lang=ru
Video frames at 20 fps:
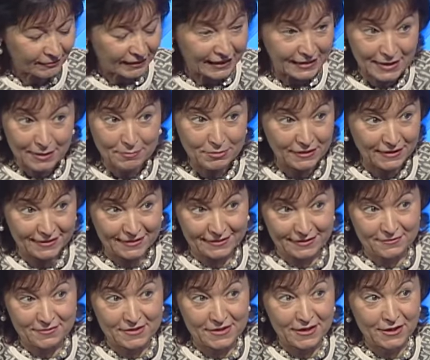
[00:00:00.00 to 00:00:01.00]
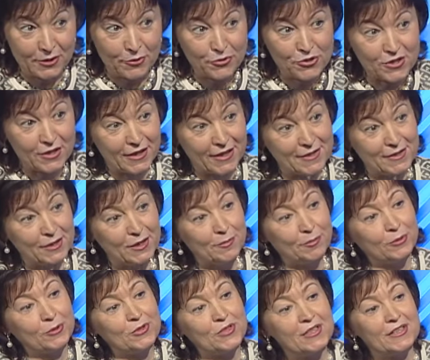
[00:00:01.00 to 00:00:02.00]
Я была, как и все, я очень хотела
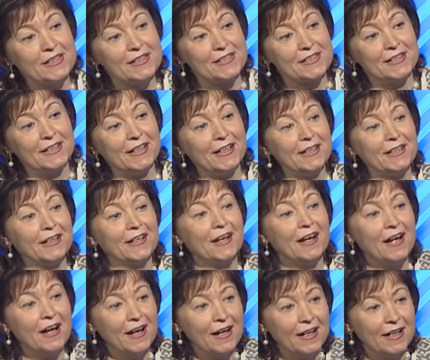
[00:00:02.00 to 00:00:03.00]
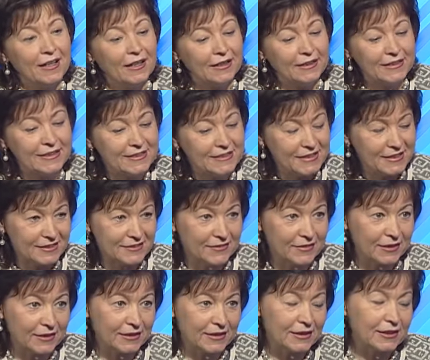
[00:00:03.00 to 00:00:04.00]
получить исцеление.
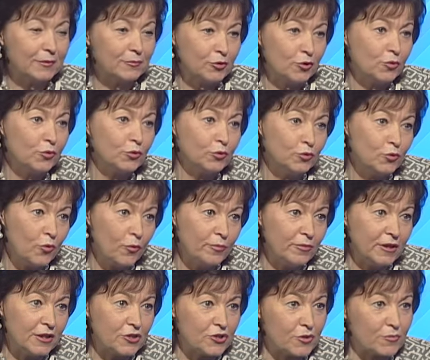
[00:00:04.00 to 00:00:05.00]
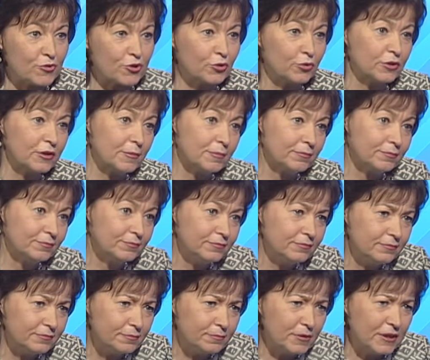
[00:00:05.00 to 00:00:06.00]
Естественно, это намного удобнее, чем что-то
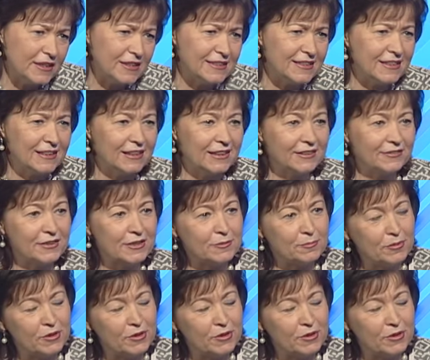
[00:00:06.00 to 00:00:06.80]
переделывать,